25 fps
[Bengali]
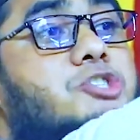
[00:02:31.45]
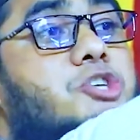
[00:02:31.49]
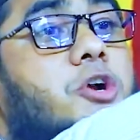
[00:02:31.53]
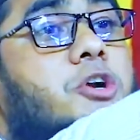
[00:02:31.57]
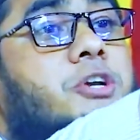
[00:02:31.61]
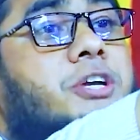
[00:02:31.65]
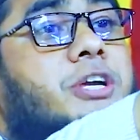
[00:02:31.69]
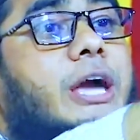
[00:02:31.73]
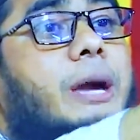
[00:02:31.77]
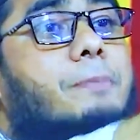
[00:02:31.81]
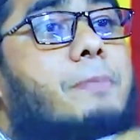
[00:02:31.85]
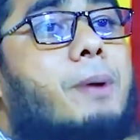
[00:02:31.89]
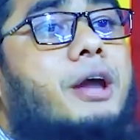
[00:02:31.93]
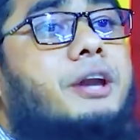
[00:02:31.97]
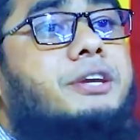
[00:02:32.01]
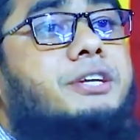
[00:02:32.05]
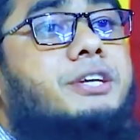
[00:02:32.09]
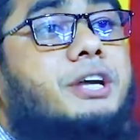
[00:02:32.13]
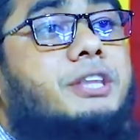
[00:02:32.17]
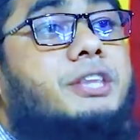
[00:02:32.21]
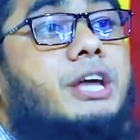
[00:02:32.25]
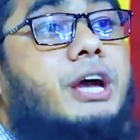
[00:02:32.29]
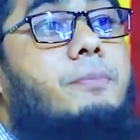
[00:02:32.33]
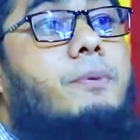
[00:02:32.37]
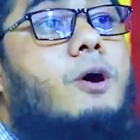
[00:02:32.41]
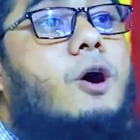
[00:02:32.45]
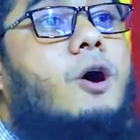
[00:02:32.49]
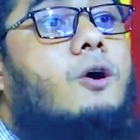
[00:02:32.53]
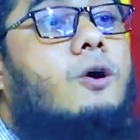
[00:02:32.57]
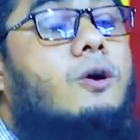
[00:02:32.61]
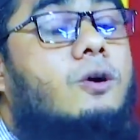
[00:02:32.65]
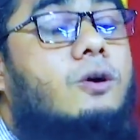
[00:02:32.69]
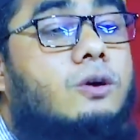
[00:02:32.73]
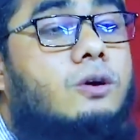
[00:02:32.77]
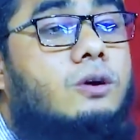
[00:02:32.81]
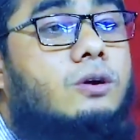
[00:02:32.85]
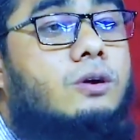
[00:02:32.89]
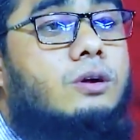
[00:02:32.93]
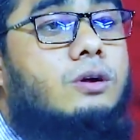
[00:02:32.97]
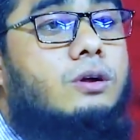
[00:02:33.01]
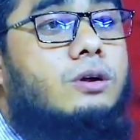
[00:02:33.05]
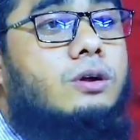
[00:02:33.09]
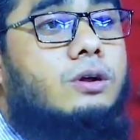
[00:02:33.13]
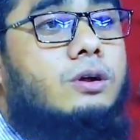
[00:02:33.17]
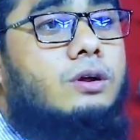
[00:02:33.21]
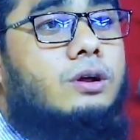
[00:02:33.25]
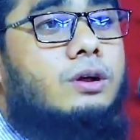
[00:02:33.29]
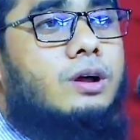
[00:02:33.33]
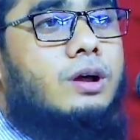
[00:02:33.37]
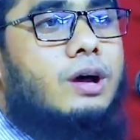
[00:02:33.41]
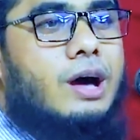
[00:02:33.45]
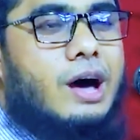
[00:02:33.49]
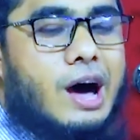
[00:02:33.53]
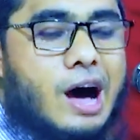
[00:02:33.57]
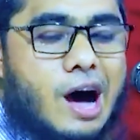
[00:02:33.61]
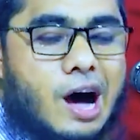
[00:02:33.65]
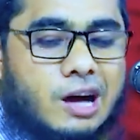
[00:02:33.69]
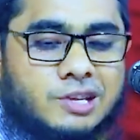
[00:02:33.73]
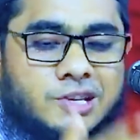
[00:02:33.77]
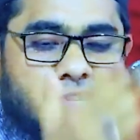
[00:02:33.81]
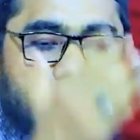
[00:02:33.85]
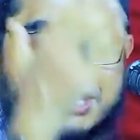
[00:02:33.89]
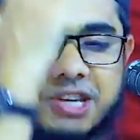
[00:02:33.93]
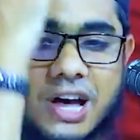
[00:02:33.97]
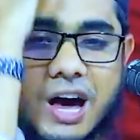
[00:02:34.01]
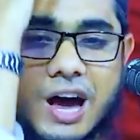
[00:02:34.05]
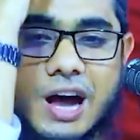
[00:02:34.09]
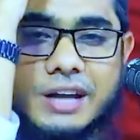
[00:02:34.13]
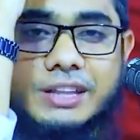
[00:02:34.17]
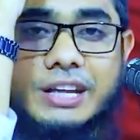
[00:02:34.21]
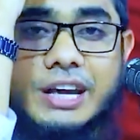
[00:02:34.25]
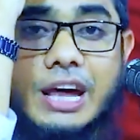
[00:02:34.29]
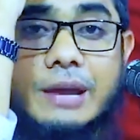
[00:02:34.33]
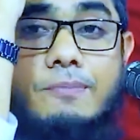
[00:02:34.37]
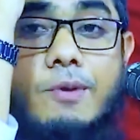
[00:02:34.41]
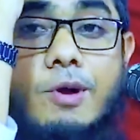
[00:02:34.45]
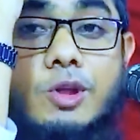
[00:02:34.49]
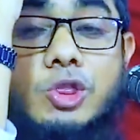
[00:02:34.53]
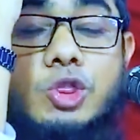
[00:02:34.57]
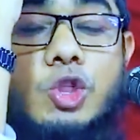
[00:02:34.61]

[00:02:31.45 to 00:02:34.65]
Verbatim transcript: একজনকে বানিয়ে দেব আনসারদের